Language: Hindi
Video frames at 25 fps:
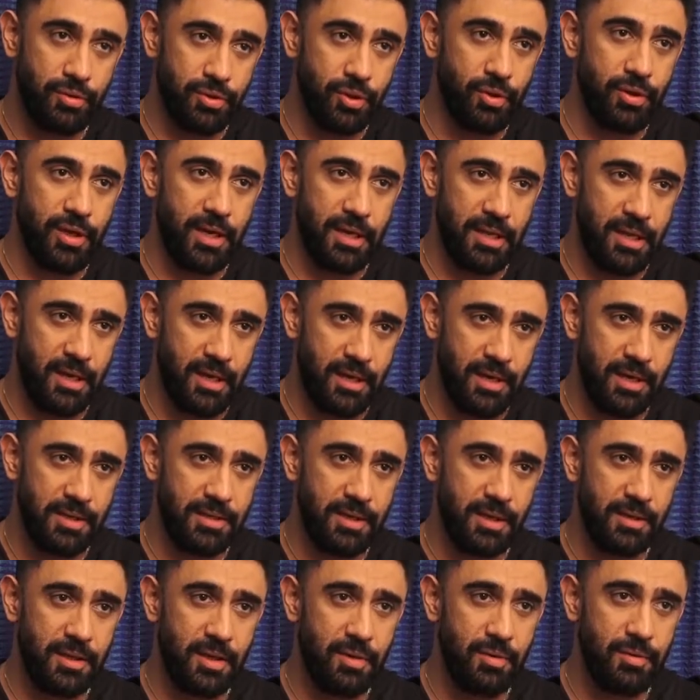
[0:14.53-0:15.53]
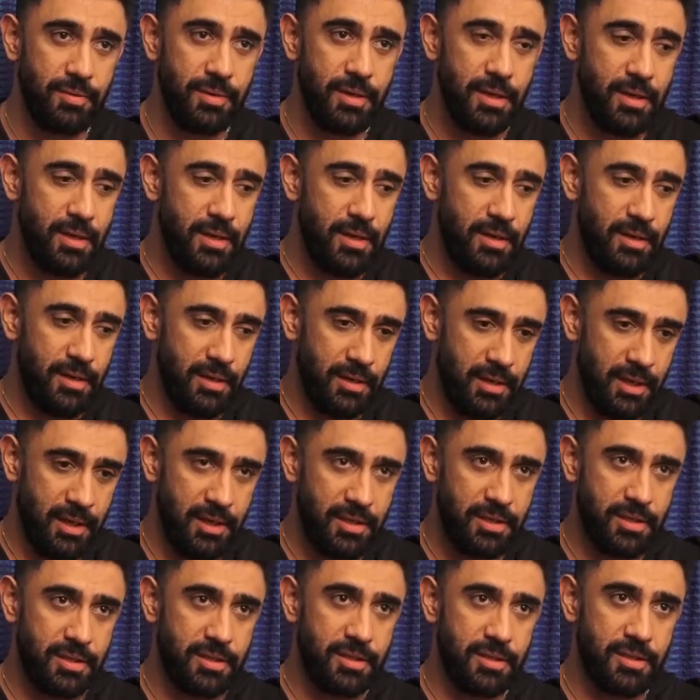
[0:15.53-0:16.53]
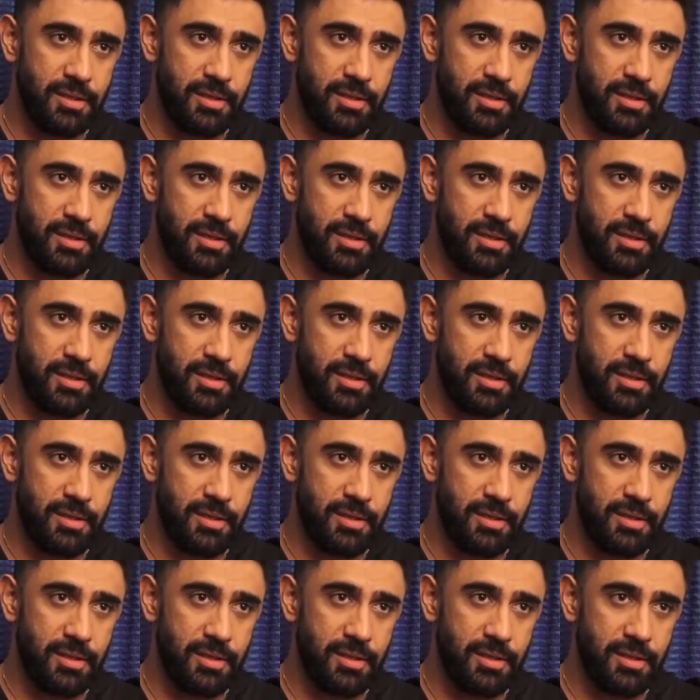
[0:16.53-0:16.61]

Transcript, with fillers: शुक्रिया अदा करना चाहता हूँ रितेश